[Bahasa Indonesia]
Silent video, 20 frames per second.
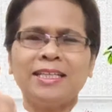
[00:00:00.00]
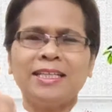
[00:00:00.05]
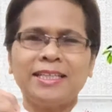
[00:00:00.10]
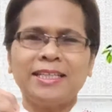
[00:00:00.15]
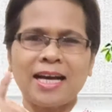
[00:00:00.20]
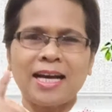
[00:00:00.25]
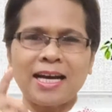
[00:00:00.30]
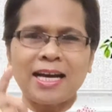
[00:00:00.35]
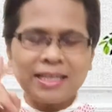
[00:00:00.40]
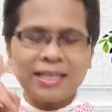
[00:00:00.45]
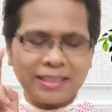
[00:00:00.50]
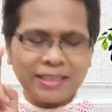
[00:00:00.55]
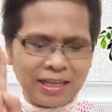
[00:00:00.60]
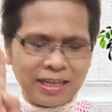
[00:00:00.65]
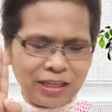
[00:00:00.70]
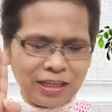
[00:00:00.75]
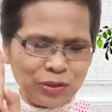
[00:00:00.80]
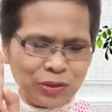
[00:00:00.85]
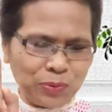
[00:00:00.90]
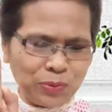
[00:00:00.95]
dan
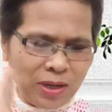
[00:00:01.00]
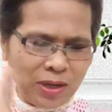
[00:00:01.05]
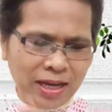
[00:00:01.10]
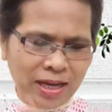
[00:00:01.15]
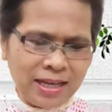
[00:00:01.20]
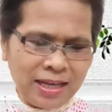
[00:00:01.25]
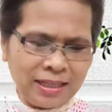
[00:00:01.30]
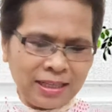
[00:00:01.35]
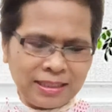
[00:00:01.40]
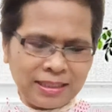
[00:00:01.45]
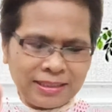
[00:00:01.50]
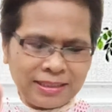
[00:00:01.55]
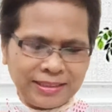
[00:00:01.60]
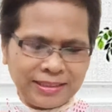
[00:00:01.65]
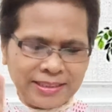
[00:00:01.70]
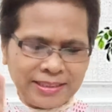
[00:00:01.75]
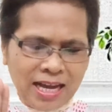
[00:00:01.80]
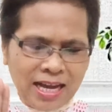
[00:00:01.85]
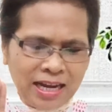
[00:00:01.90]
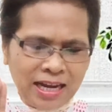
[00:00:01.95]
yang kedua,
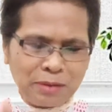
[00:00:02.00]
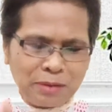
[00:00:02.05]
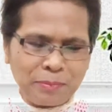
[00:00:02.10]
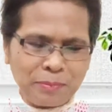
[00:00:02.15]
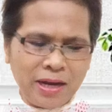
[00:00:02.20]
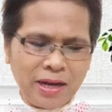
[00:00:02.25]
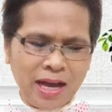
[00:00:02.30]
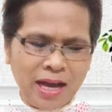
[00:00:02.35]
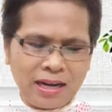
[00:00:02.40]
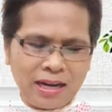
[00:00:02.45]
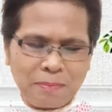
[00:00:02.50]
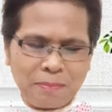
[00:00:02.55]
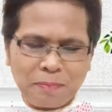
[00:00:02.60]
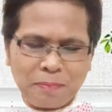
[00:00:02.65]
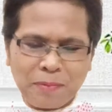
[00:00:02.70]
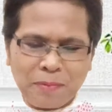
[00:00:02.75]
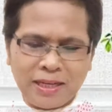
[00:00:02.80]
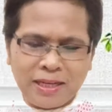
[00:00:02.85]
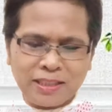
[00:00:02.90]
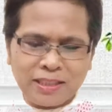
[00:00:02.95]
jangan
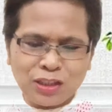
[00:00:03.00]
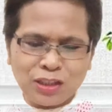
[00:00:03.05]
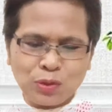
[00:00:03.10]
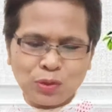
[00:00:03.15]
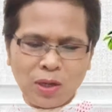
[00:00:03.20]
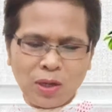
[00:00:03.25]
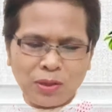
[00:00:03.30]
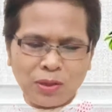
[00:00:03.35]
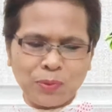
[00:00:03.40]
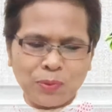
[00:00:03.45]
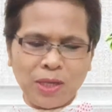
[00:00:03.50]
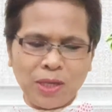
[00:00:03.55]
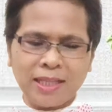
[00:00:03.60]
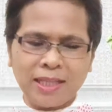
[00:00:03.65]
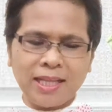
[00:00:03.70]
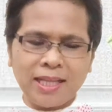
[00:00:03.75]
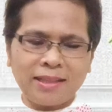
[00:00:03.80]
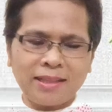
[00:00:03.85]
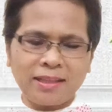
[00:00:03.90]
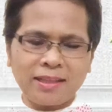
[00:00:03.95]
berharap pada sesuatu
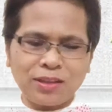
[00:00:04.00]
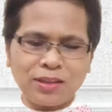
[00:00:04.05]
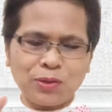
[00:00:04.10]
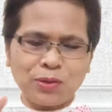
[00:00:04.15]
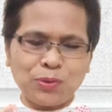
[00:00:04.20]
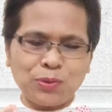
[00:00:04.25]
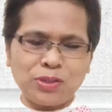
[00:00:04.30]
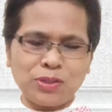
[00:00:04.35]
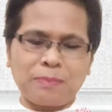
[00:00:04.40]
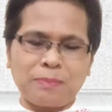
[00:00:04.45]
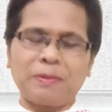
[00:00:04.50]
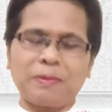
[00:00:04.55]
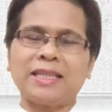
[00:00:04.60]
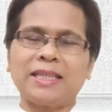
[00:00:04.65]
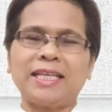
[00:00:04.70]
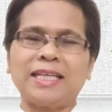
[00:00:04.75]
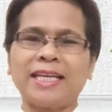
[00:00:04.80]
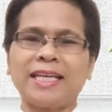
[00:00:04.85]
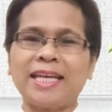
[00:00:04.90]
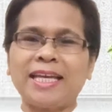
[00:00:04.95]
yang tak tentu
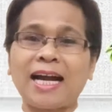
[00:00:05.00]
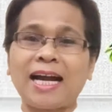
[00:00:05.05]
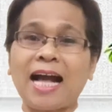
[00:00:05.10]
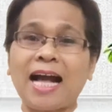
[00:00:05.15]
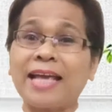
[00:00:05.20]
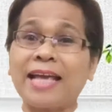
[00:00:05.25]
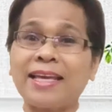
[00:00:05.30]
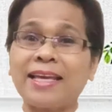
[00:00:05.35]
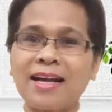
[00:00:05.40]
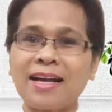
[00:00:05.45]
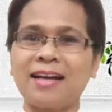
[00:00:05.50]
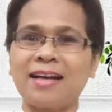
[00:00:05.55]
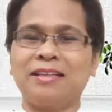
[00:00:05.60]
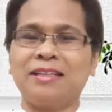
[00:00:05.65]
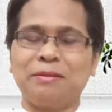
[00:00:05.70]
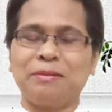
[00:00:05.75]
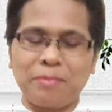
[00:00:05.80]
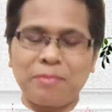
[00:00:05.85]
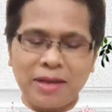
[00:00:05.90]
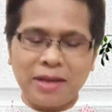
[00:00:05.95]
seperti
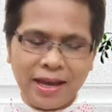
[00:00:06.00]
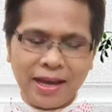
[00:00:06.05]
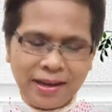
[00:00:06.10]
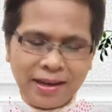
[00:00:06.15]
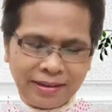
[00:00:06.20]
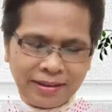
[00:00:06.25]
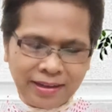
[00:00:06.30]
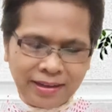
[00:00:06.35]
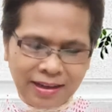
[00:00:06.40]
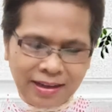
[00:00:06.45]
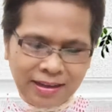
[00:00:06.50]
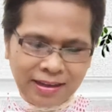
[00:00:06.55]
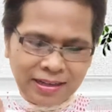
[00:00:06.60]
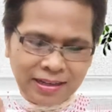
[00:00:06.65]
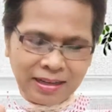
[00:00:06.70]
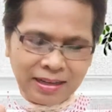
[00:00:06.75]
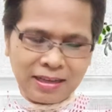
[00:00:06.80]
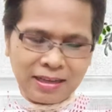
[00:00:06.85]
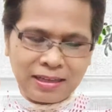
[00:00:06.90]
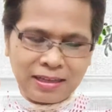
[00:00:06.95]
kekayaan, melainkan
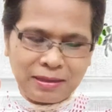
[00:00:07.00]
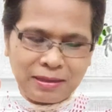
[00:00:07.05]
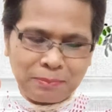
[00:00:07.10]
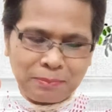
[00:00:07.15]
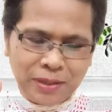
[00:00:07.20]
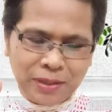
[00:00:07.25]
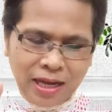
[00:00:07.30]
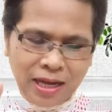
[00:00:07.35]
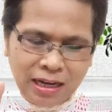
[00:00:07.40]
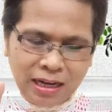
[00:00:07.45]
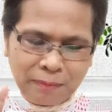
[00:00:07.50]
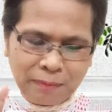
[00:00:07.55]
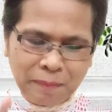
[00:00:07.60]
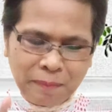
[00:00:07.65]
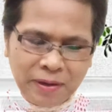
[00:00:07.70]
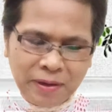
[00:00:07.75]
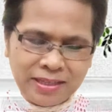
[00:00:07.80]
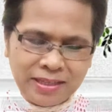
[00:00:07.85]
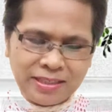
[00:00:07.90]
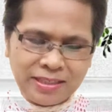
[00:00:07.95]
berharap
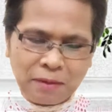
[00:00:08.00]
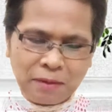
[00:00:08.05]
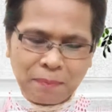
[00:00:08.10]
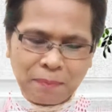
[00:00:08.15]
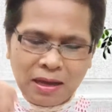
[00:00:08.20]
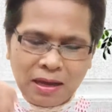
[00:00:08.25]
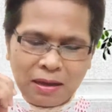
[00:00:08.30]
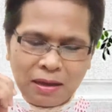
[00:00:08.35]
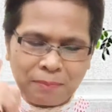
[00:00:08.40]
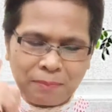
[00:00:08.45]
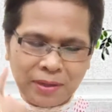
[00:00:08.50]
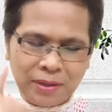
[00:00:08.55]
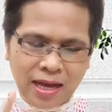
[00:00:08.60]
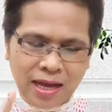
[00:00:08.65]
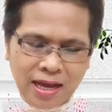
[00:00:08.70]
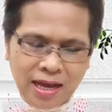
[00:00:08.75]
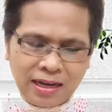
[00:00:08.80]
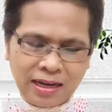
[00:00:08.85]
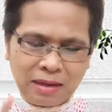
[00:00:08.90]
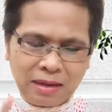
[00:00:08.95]
kepada siapa?
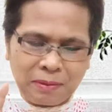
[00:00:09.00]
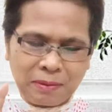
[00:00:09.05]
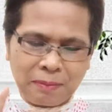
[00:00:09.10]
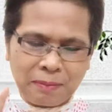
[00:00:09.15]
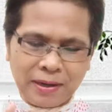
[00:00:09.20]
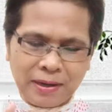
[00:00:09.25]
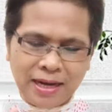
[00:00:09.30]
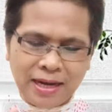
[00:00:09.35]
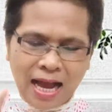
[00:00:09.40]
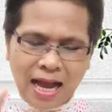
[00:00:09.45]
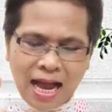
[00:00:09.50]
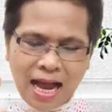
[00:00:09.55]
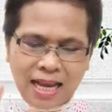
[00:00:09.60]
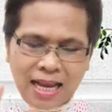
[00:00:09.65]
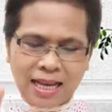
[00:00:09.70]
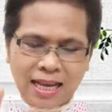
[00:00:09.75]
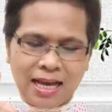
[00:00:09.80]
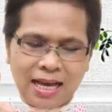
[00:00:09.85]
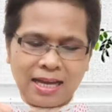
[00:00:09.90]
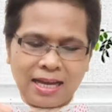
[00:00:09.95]
Berharap kepada
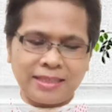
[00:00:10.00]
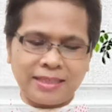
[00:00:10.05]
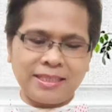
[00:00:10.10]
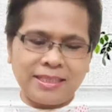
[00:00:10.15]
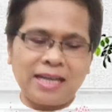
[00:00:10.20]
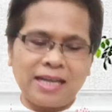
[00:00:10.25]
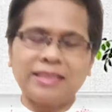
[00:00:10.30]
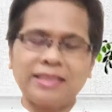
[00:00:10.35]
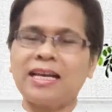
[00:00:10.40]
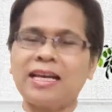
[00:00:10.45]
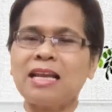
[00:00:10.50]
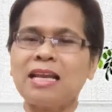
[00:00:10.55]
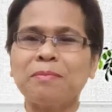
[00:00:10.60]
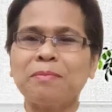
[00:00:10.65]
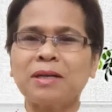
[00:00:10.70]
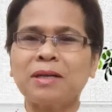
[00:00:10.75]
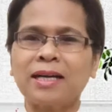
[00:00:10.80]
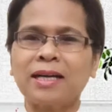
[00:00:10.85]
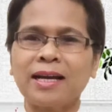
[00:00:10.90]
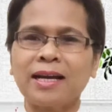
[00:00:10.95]
Allah yang
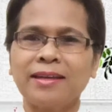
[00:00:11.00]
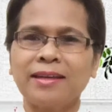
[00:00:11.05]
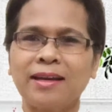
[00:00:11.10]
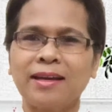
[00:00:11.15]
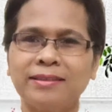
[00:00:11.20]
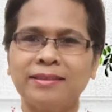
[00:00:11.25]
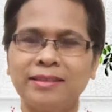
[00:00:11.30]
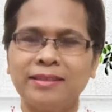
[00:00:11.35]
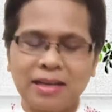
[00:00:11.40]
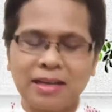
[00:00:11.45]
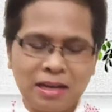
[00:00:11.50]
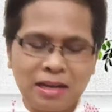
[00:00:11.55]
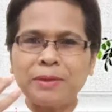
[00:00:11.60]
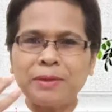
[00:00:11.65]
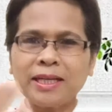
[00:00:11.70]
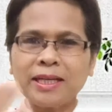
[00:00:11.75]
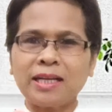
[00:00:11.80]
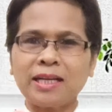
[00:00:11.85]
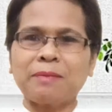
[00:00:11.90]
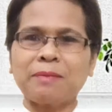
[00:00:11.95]
dalam kekayaannya
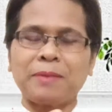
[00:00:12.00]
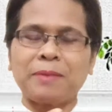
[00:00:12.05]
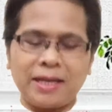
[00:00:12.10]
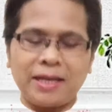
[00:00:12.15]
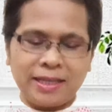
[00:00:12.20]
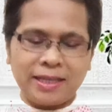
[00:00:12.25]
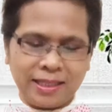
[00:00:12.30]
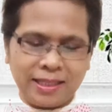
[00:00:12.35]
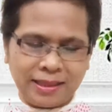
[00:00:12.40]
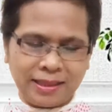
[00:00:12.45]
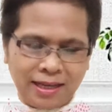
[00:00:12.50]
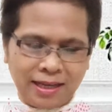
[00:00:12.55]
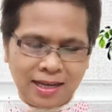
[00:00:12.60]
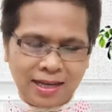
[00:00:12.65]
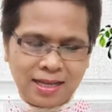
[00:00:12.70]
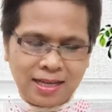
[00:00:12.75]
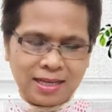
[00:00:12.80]
berikan kepada kita